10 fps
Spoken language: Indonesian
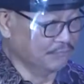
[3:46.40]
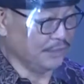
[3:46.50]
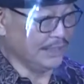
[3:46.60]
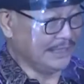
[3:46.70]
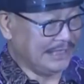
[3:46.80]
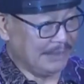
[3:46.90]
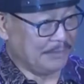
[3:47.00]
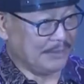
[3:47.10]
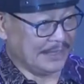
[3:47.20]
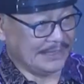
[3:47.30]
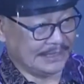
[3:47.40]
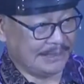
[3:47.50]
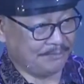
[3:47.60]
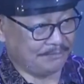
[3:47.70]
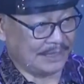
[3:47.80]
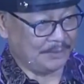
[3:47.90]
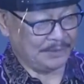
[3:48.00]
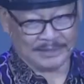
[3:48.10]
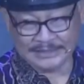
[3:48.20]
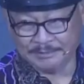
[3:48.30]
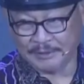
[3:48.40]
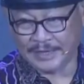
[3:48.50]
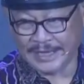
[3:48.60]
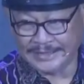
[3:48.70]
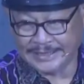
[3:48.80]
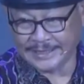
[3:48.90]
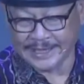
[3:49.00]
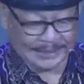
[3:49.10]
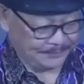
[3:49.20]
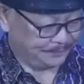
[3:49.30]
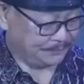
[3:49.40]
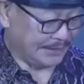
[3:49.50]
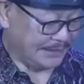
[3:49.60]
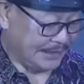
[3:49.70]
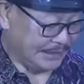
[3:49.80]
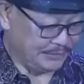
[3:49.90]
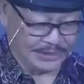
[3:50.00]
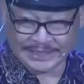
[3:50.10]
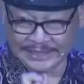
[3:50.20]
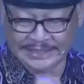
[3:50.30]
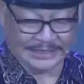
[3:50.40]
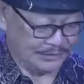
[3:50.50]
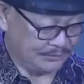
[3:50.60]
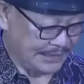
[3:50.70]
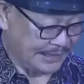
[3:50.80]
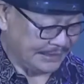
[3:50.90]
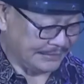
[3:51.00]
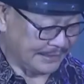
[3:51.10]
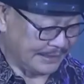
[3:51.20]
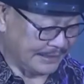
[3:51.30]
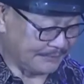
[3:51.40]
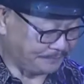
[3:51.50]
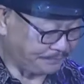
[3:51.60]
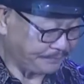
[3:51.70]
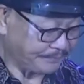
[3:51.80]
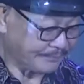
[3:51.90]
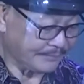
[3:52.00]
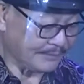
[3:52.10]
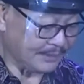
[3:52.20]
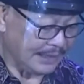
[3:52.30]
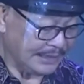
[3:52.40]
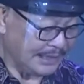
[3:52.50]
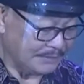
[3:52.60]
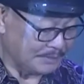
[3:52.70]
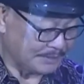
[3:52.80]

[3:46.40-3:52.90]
mungkin tidak bawa kitab, tapi pasti bawa gadget ya. Pastikan juga gadgetnya sudah ada installnya. Saya tidak